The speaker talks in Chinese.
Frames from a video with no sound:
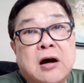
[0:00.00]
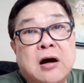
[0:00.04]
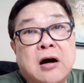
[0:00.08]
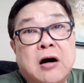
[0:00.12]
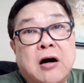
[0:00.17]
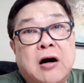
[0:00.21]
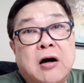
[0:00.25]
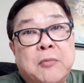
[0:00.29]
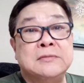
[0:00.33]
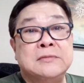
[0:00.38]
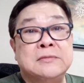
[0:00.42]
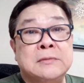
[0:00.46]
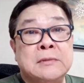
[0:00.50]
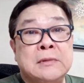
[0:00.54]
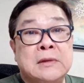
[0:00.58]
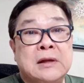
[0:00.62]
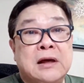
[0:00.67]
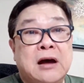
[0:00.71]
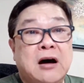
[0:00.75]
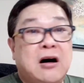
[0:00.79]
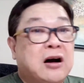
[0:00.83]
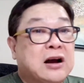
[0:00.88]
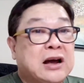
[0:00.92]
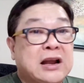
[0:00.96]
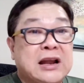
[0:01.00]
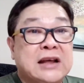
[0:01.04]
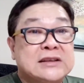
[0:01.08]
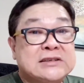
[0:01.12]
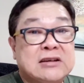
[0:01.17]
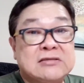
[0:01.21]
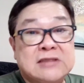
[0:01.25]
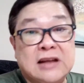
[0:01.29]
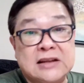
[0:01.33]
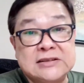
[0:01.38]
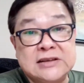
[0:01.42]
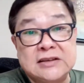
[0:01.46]
哦啊！刚才
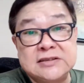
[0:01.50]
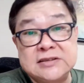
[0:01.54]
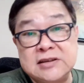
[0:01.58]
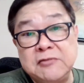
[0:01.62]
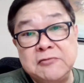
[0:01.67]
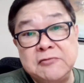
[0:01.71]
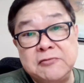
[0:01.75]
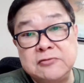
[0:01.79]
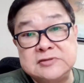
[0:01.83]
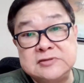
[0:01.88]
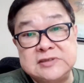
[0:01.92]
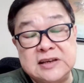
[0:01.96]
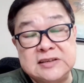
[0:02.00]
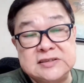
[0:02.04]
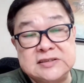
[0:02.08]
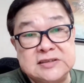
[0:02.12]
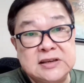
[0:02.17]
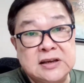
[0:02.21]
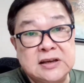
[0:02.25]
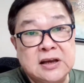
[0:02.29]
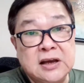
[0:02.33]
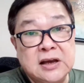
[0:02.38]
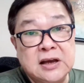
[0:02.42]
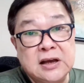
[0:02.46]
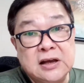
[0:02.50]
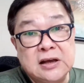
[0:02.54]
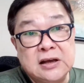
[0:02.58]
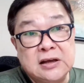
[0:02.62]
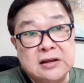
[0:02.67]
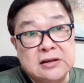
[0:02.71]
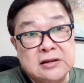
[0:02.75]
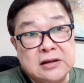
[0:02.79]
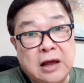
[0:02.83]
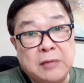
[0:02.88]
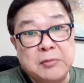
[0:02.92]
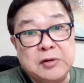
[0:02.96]
教大家深呼浅吸，
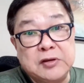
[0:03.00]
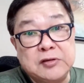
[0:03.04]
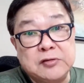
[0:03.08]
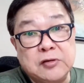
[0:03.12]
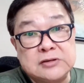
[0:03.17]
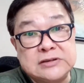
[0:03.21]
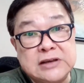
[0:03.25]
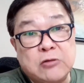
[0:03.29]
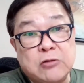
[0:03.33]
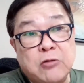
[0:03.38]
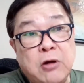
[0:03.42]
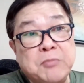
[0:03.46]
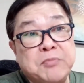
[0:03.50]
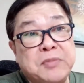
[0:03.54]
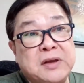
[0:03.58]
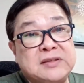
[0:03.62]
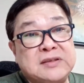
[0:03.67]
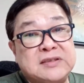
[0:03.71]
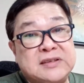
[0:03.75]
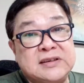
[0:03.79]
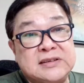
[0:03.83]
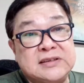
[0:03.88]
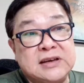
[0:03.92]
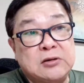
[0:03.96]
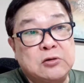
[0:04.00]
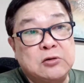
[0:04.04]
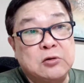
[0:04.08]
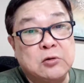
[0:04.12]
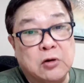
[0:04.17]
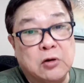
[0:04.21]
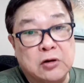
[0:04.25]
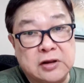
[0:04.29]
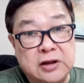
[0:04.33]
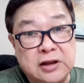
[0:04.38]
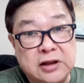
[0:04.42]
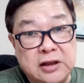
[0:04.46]
他们说在关病期间，如
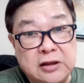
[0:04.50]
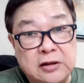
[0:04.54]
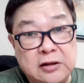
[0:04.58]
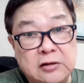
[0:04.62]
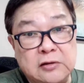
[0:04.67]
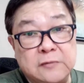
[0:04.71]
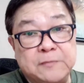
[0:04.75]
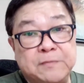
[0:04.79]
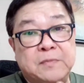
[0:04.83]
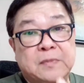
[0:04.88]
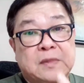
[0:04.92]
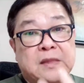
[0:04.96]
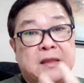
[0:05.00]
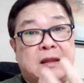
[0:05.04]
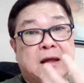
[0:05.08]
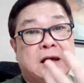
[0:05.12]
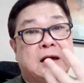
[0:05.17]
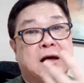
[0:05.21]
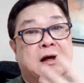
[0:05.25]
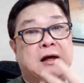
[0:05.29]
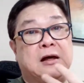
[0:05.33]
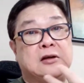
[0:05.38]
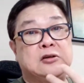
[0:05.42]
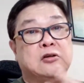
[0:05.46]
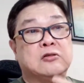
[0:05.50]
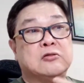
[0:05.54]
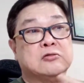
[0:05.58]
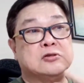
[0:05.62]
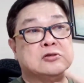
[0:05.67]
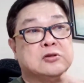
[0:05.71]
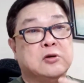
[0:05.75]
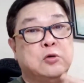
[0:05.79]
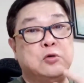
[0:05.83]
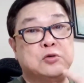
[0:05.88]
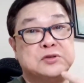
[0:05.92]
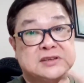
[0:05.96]
果你呃用
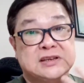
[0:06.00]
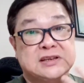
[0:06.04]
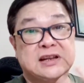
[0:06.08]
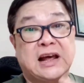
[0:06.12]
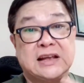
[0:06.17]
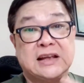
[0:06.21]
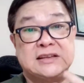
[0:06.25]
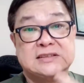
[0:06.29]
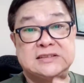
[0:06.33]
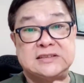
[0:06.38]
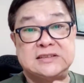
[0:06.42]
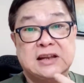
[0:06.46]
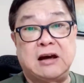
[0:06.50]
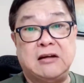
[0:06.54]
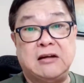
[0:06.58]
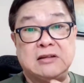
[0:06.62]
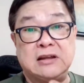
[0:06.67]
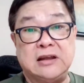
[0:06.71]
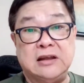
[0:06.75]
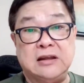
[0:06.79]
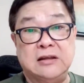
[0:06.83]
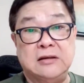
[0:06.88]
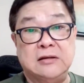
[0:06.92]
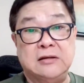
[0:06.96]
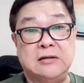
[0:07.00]
呼吸来治疗你